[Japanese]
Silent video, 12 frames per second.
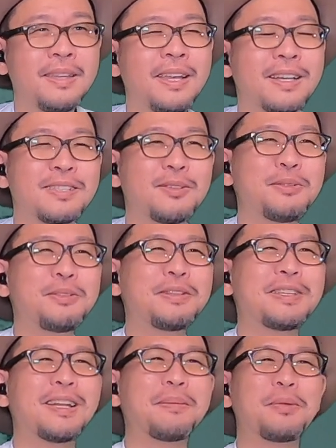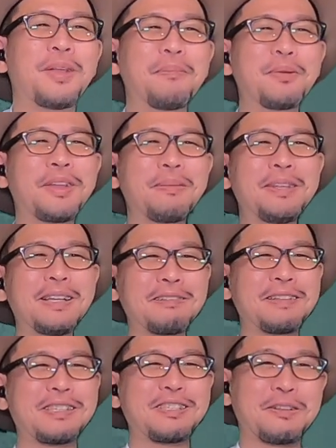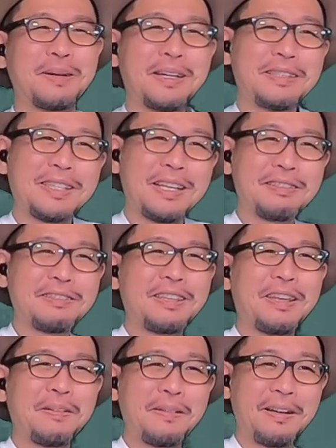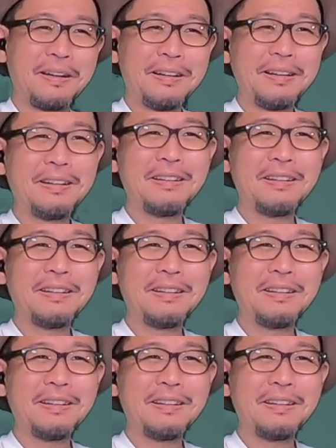いや、そういうの言ったらもう何も食べれなくなっちゃうわ。ジャンク系は。